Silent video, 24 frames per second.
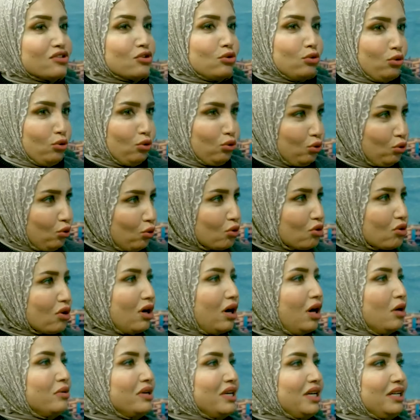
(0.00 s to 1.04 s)
له دور
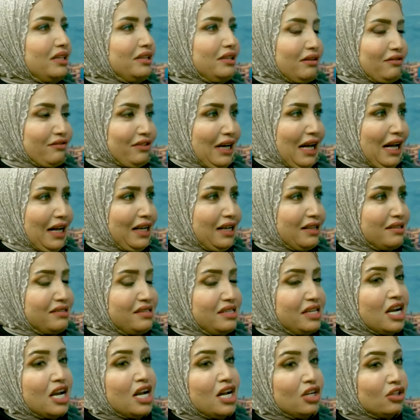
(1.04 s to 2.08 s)
قوي جدا في الحاجات دي
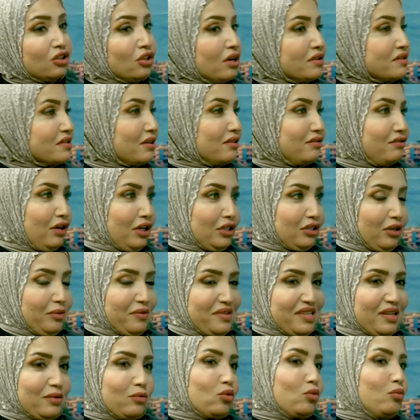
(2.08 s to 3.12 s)
نقص الفيتامينز
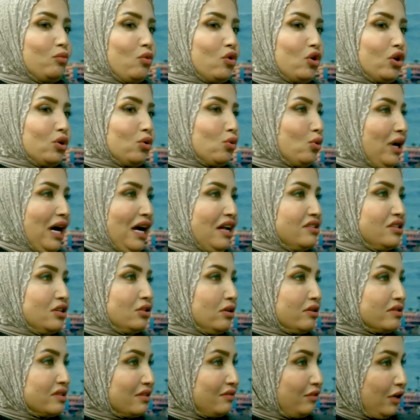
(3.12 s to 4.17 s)
يعني ممكن يكون عندي
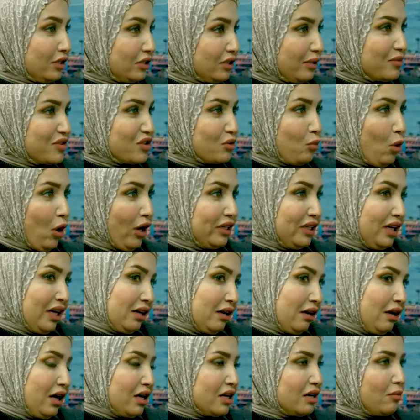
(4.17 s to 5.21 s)
نقص فيتامينز معينه
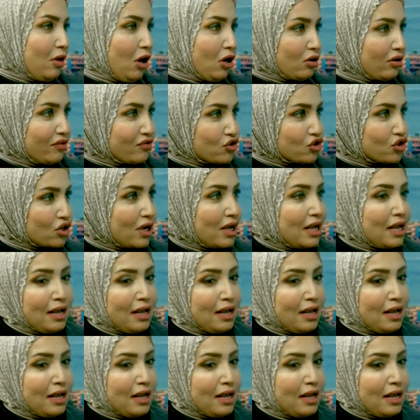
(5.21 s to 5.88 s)
انا ما اعرفش